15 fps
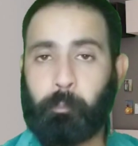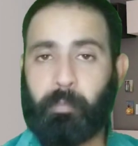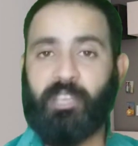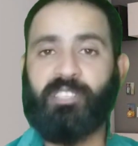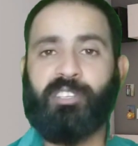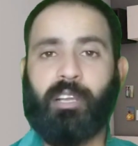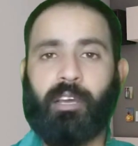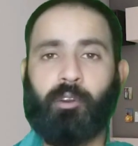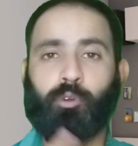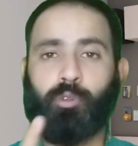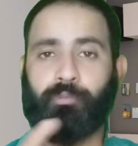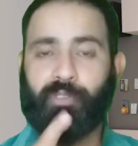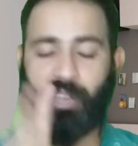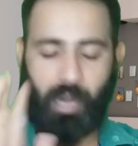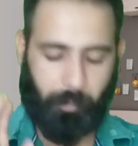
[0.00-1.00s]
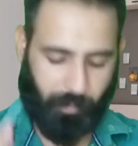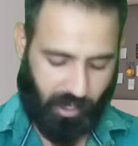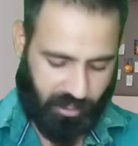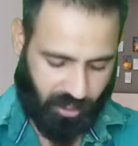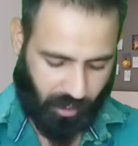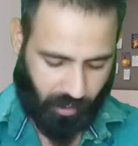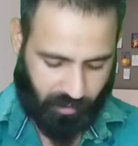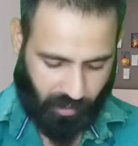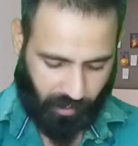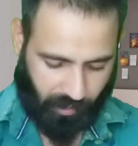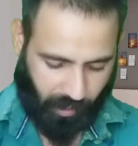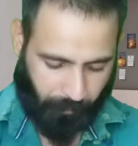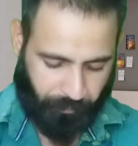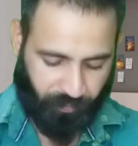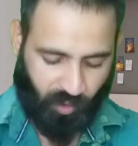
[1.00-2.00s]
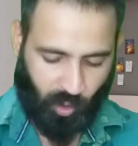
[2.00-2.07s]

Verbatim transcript: पीछे करोगे तो फिर आपका चला जाएगा